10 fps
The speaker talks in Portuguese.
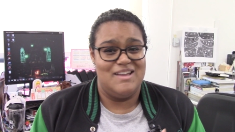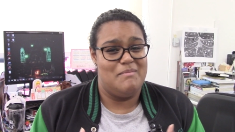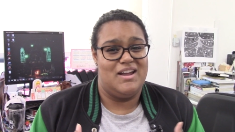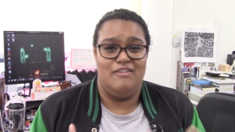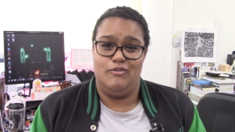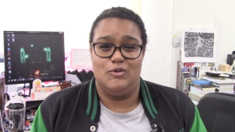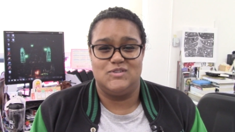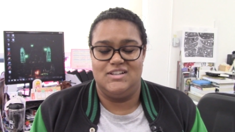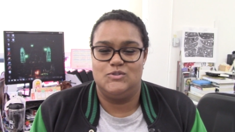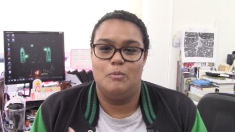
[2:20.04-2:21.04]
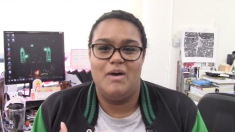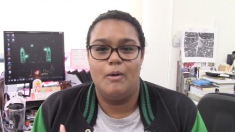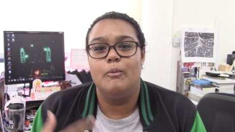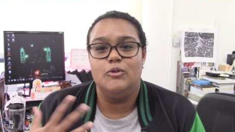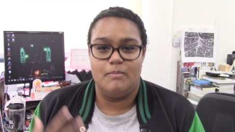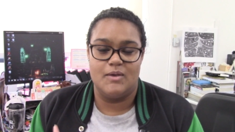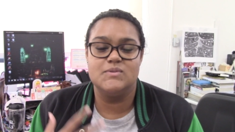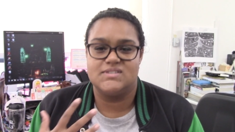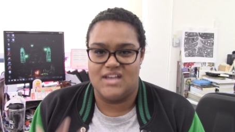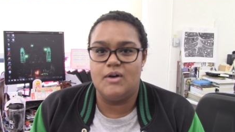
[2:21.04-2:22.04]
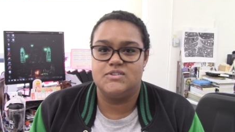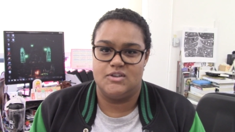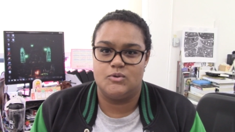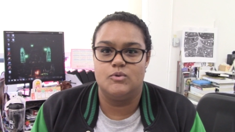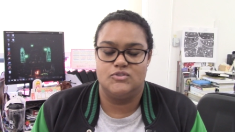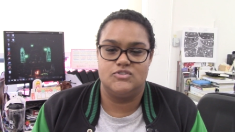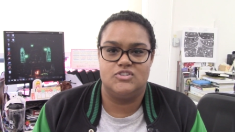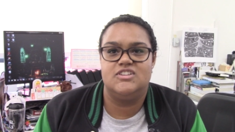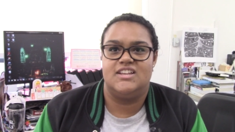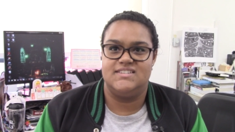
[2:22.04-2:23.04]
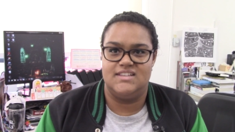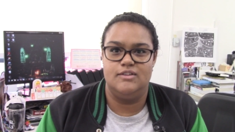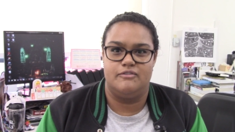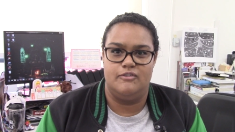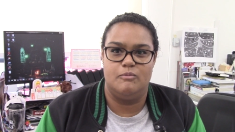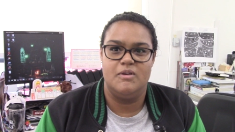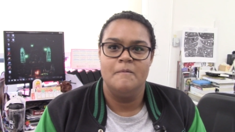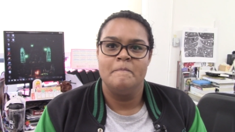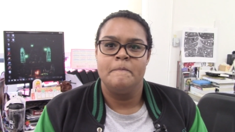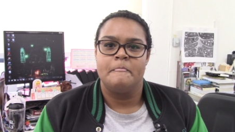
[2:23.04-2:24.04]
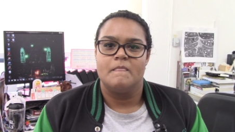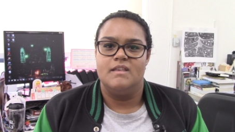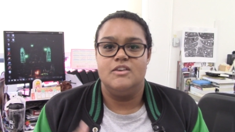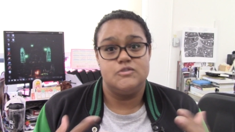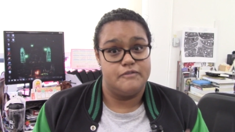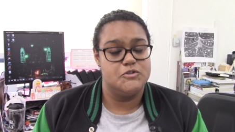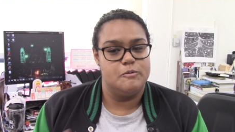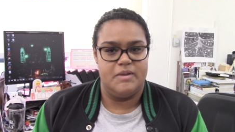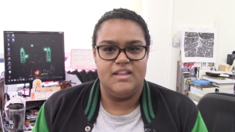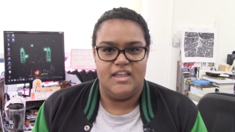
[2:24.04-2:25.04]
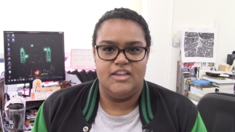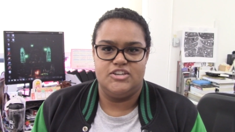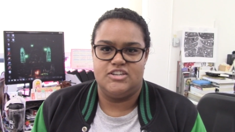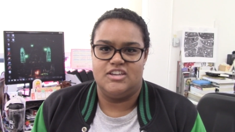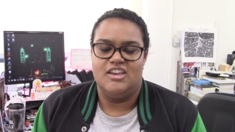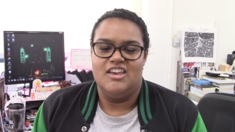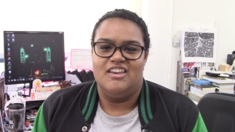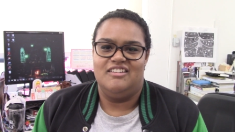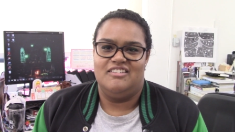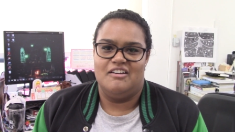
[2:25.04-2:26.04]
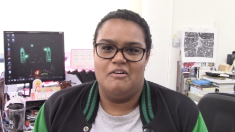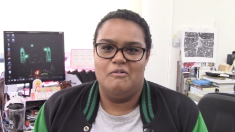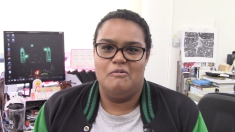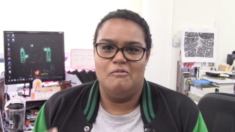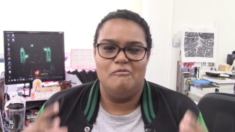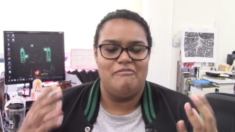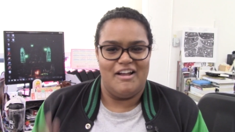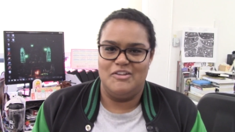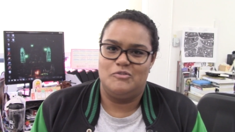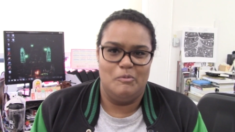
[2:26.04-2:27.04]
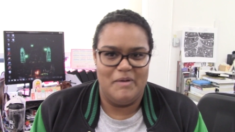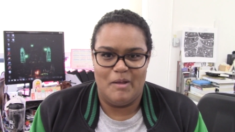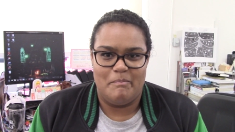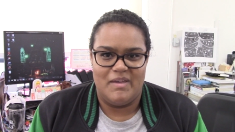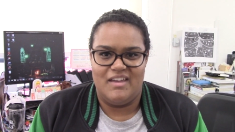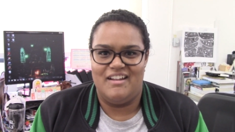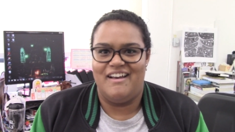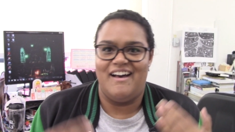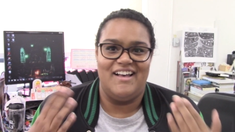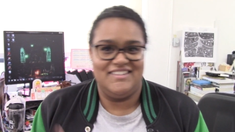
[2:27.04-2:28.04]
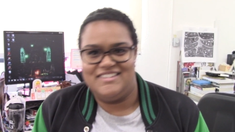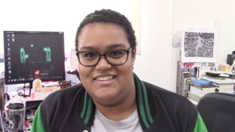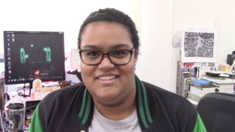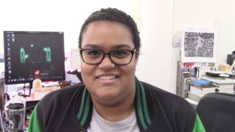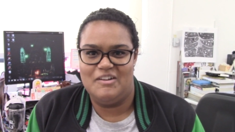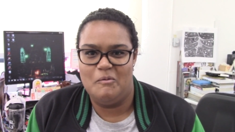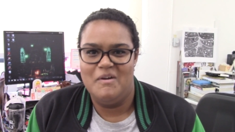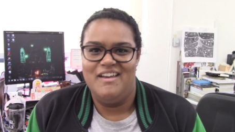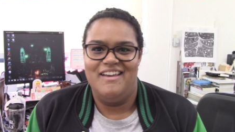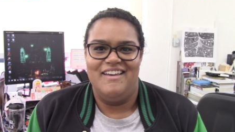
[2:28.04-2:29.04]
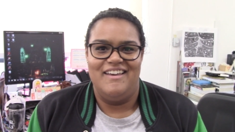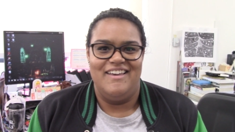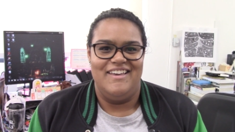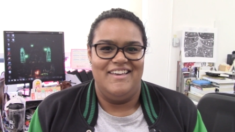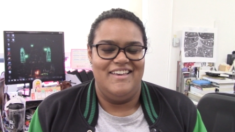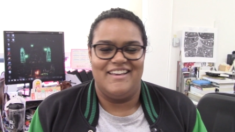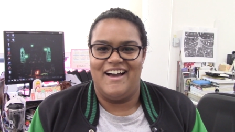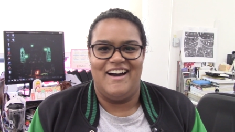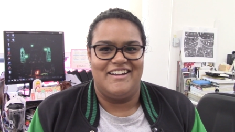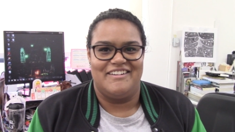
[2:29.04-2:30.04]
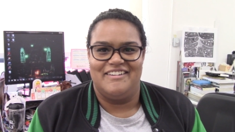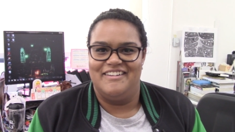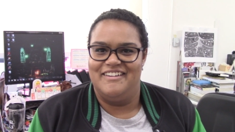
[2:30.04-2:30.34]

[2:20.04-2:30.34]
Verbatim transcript: é maravilhoso, eles souberam muito bem usar os recursos de 3D do filme. Isso foi surpreendente. Então, vale super a pena, assistam. E cara,